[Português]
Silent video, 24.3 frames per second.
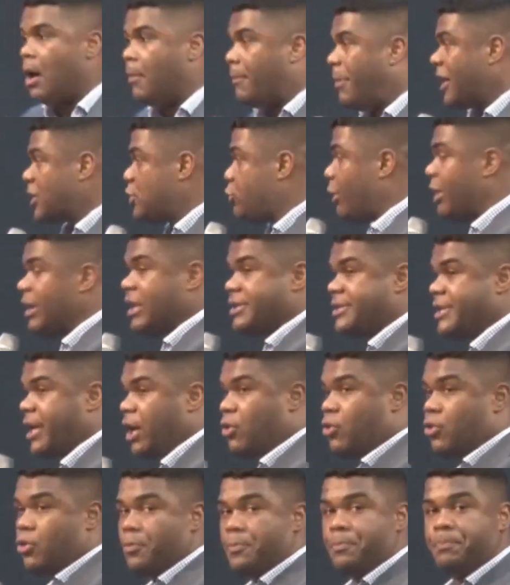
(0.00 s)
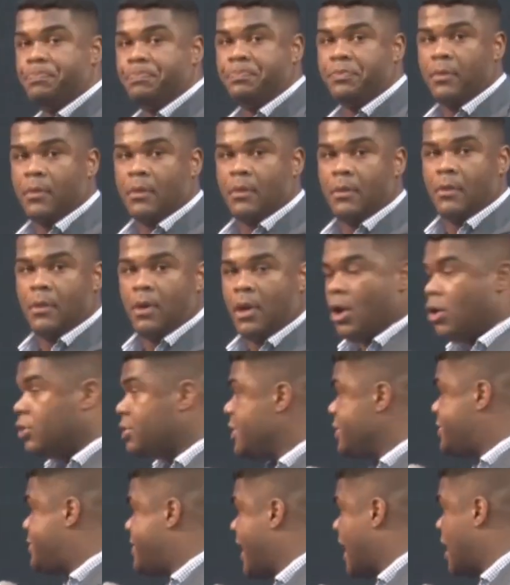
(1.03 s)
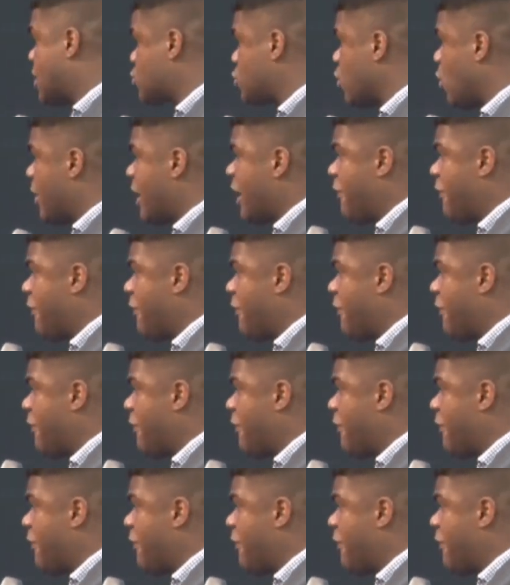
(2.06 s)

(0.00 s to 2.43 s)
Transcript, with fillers: Pastor Eliseu, eu disse que era só um